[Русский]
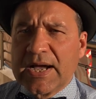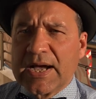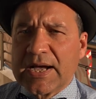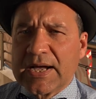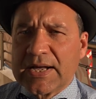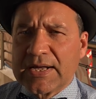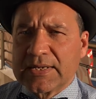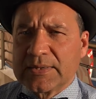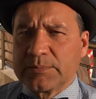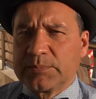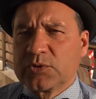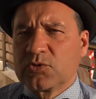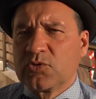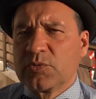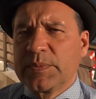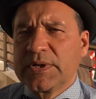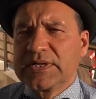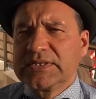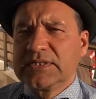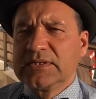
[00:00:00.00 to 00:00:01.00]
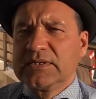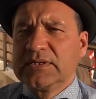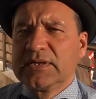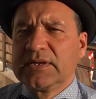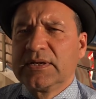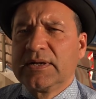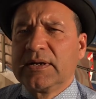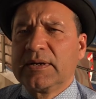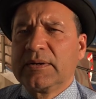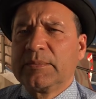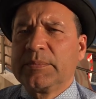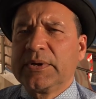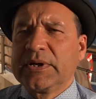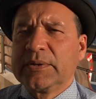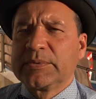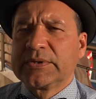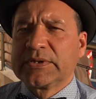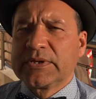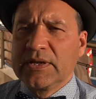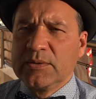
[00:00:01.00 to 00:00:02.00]
а покупатель –
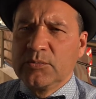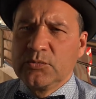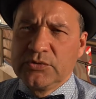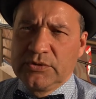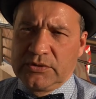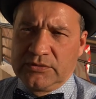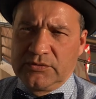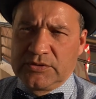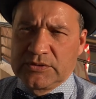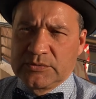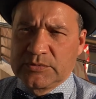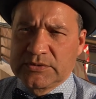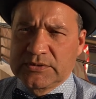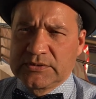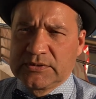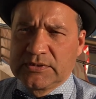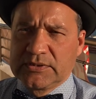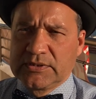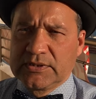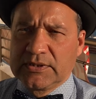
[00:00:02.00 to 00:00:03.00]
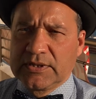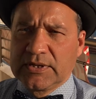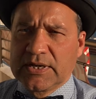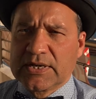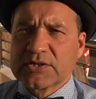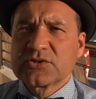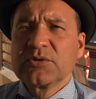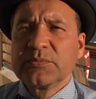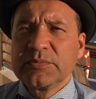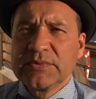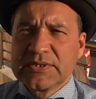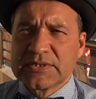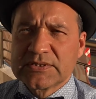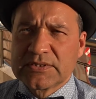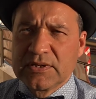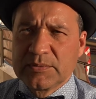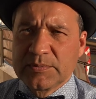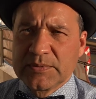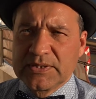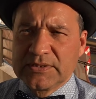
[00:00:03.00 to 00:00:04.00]
приобретаемую недвижимость. Особенно
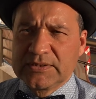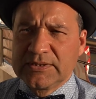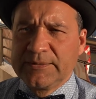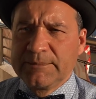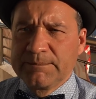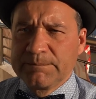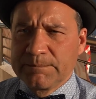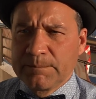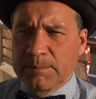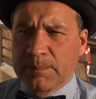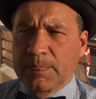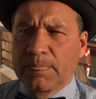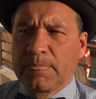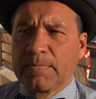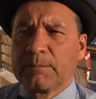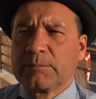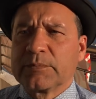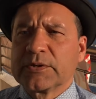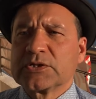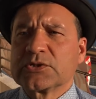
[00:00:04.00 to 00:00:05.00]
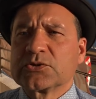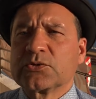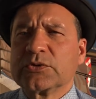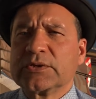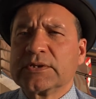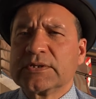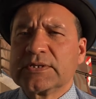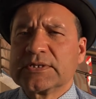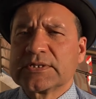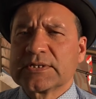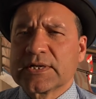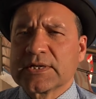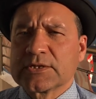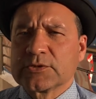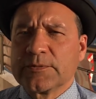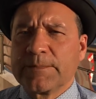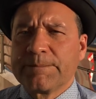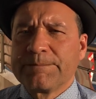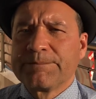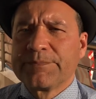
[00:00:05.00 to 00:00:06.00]
если оплата происходит не
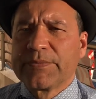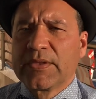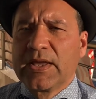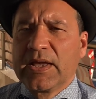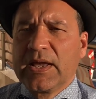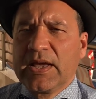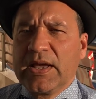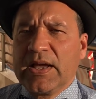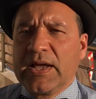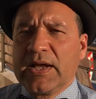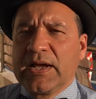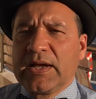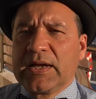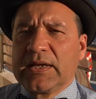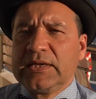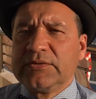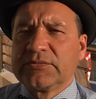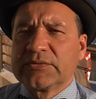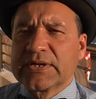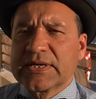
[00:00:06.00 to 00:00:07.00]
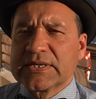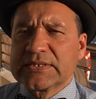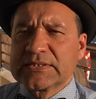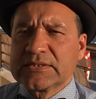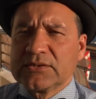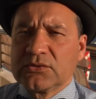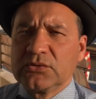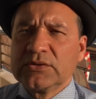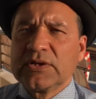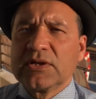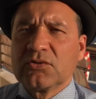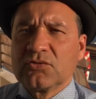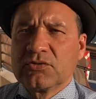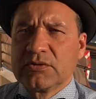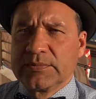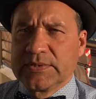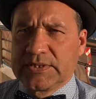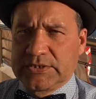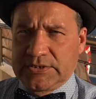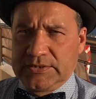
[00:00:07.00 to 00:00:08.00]
сразу. И вкратце о
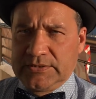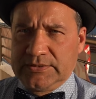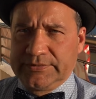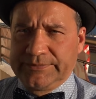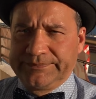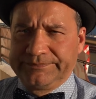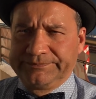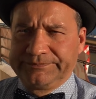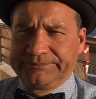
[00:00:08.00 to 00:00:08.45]
налогообложении.